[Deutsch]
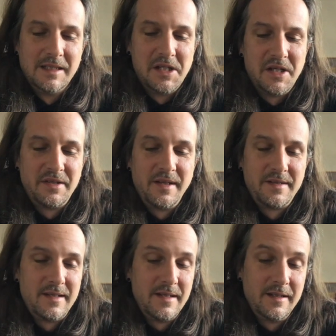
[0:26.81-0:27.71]
Ich
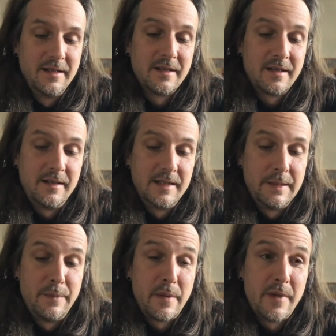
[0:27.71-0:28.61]
sitze hier gerade
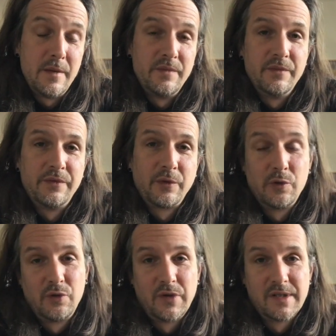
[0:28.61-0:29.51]
bei meinem
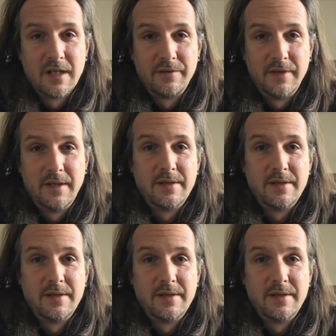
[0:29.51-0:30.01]
Frühstückskaffee.